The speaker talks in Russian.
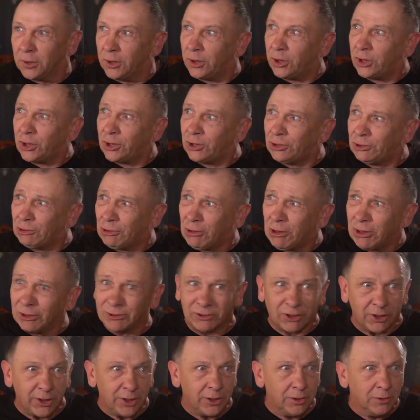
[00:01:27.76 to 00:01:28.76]

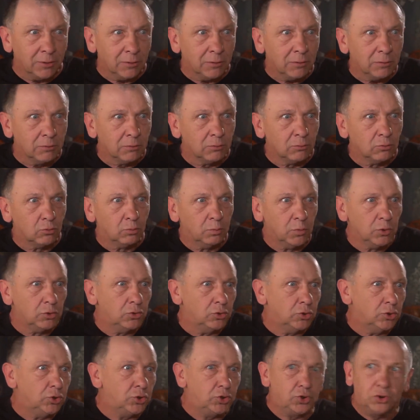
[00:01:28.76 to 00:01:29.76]
еще три. Он
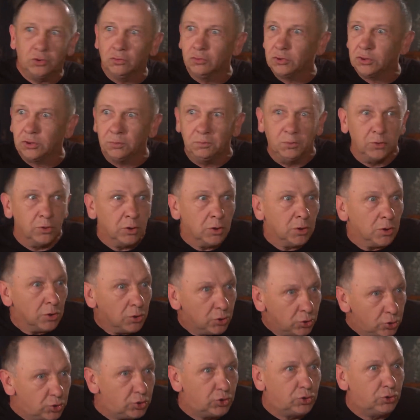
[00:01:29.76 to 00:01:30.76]
думает, ничего себе,
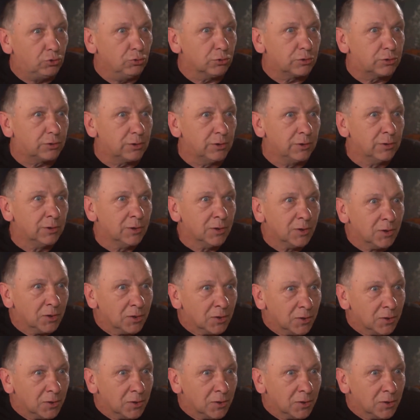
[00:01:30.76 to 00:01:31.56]
еще три.